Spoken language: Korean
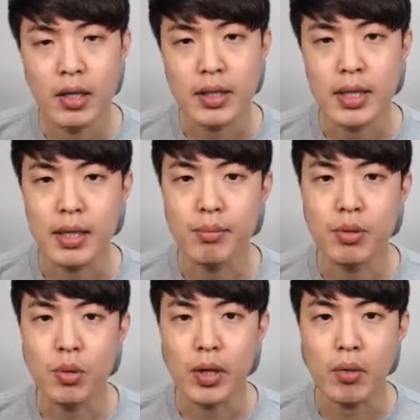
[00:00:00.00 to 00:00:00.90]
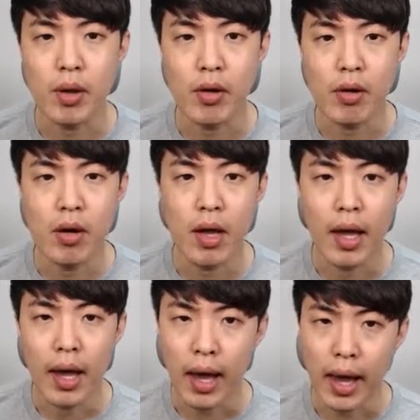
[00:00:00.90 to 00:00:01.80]
give도 있고요,
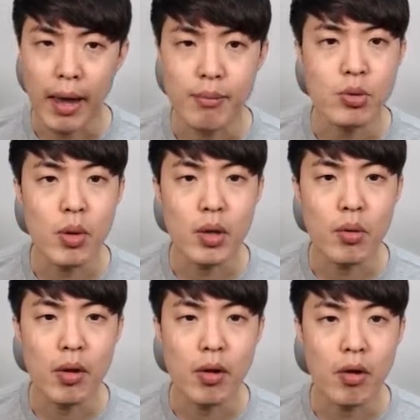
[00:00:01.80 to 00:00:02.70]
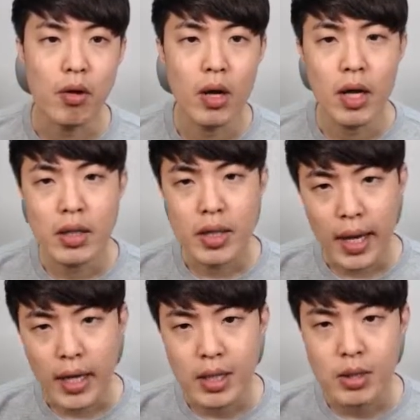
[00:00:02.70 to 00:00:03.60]
have도 있고요,
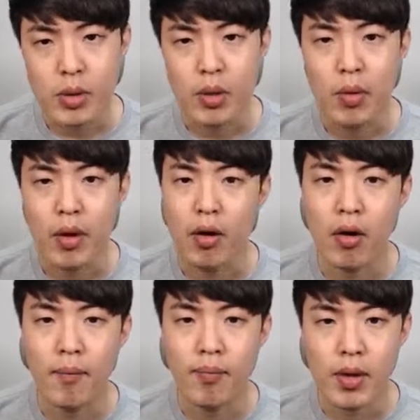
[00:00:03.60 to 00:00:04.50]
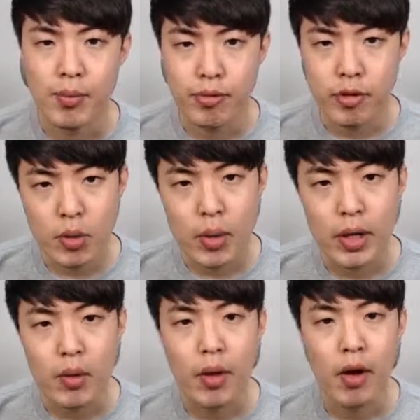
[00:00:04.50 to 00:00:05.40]
take도 있고요, put도
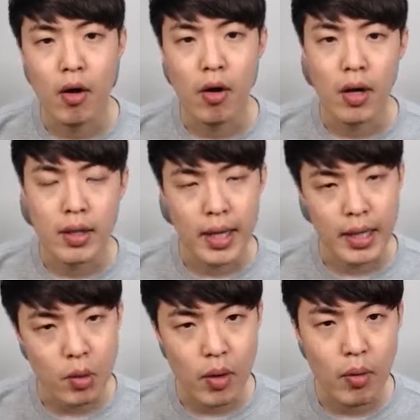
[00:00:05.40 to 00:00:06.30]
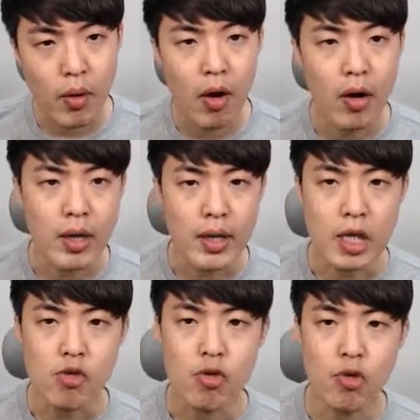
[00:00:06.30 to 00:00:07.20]
있고요, get도 있고요.
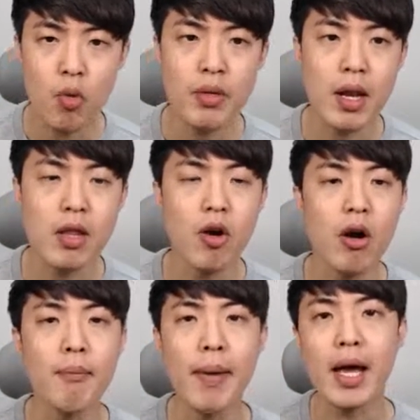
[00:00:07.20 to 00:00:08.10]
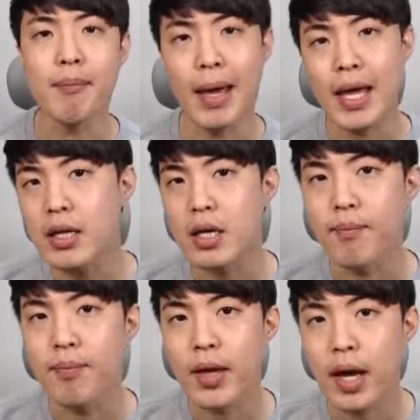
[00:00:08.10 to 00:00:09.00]
이 육총사는요 메,
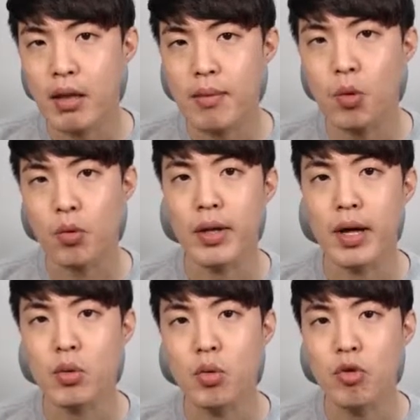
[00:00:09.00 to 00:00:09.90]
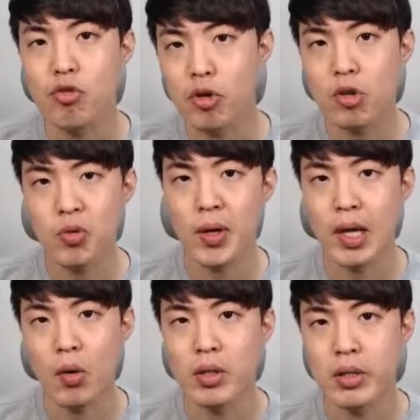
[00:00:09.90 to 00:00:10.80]
메인급 핵심 동사여도 주어 뒤에
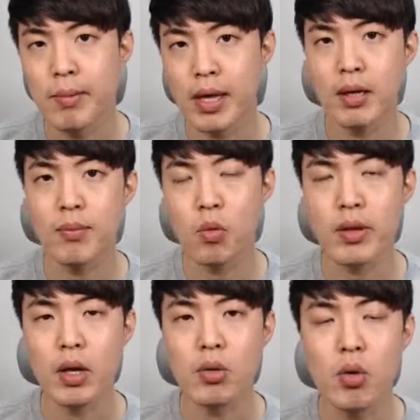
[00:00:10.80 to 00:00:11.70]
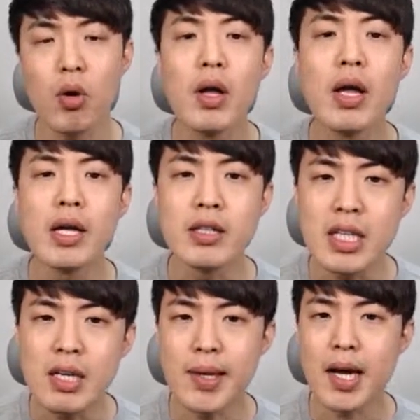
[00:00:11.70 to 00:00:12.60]
나오는 메인급 동사여도
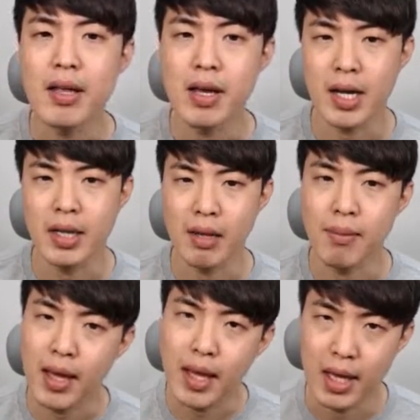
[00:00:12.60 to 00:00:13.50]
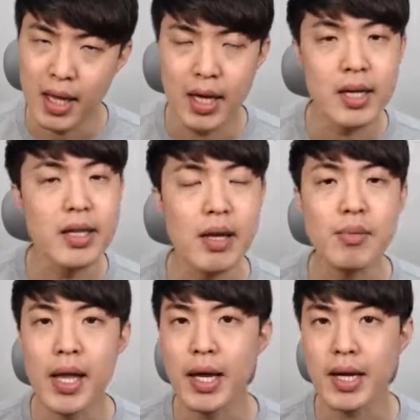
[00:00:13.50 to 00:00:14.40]
의미가 약간 애매하기
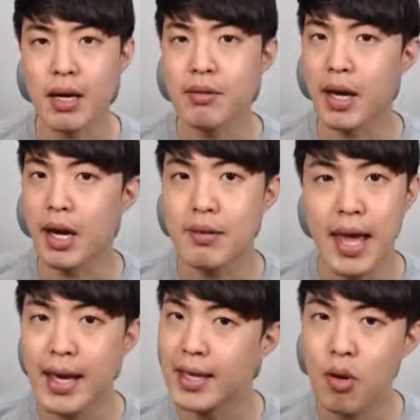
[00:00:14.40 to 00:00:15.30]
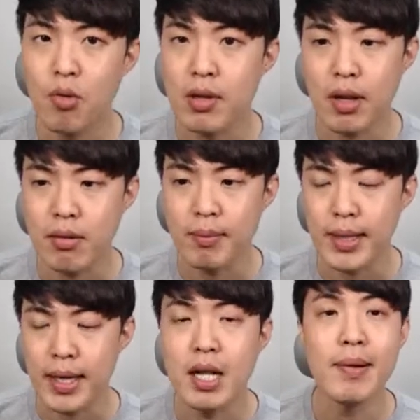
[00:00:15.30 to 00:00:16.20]
때문에 강세가 세게 오진
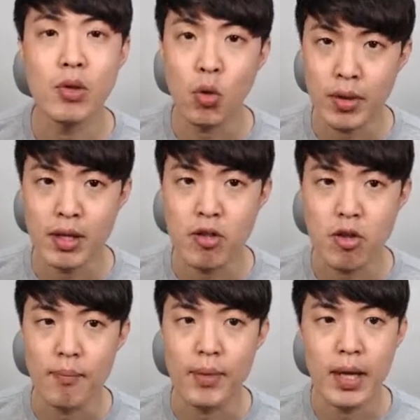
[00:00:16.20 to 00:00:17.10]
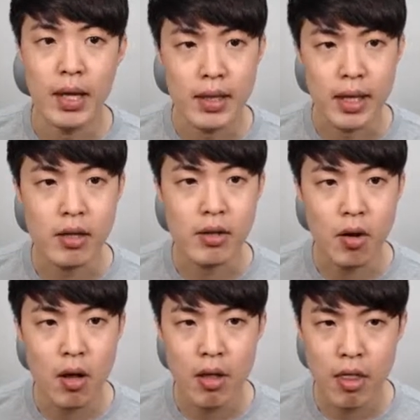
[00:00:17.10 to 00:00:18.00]
않습니다. 일반 동사들처럼. 예를
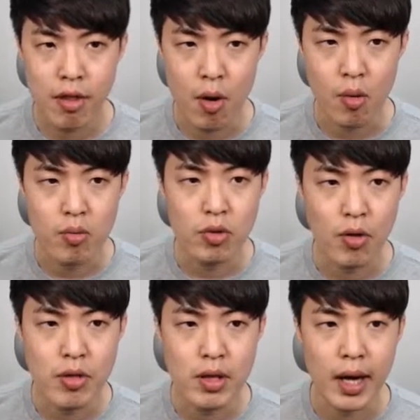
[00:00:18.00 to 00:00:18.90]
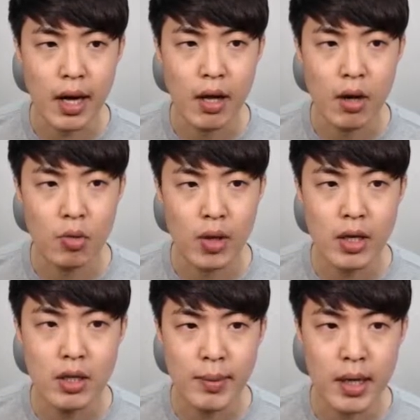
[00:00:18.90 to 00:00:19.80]
들어 throw, 던지다, 어, 되게
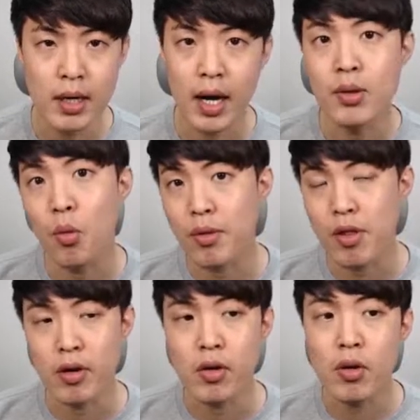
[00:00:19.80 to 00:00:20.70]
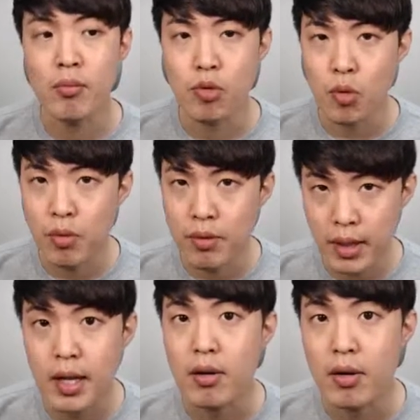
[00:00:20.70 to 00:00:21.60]
의미가 강한 동사죠. 이런 건 무조건
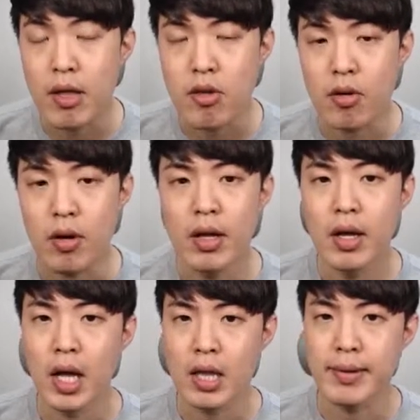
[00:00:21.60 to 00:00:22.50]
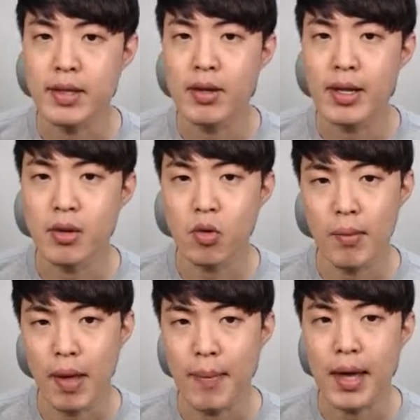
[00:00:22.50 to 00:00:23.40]
세게 읽어야죠. 하지만 이런 애들은
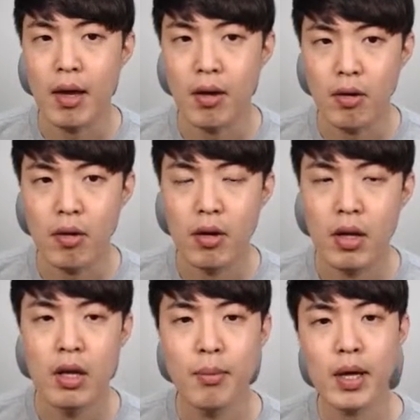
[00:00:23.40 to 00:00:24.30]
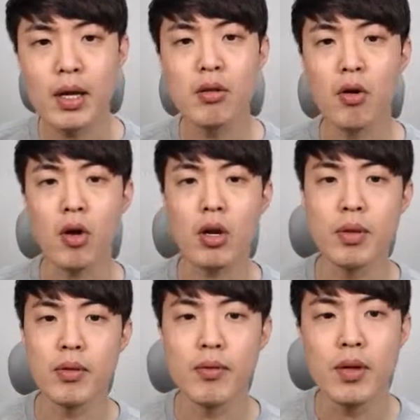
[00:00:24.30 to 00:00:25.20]
조금 애매해요. 뭐 예를 들어
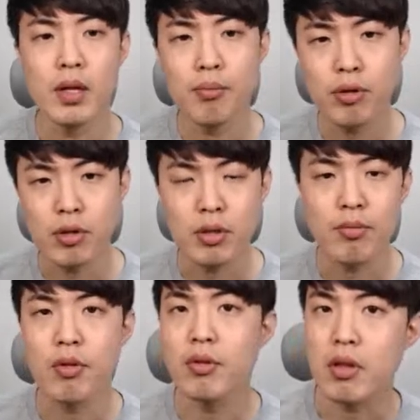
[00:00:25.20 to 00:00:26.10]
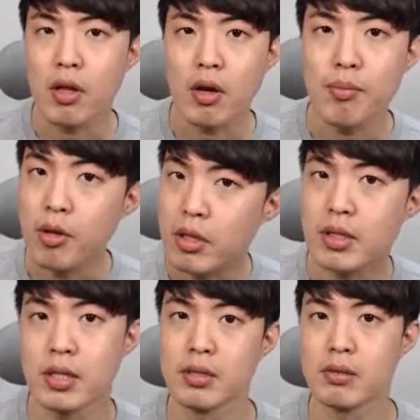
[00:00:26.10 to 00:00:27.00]
여러분 put 무슨 뜻이에요? put